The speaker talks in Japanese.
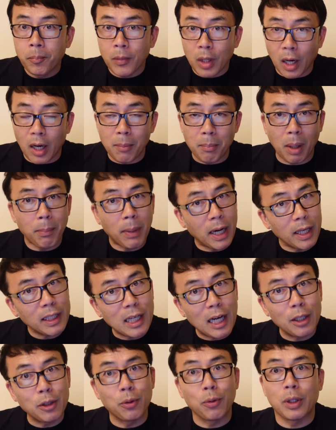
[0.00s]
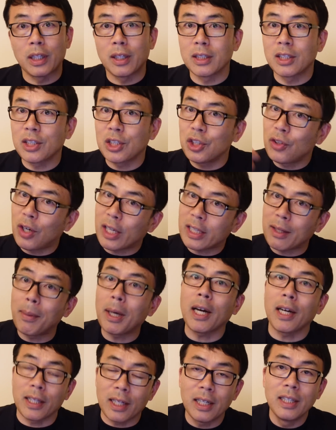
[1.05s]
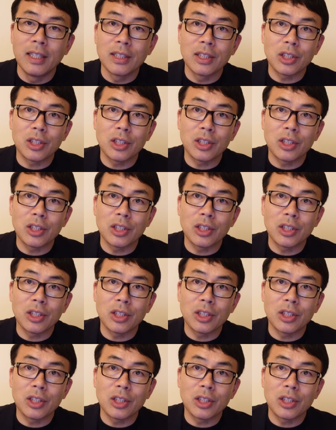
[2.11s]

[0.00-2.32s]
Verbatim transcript: はい。まあ、毎回というかね、月の頭かな。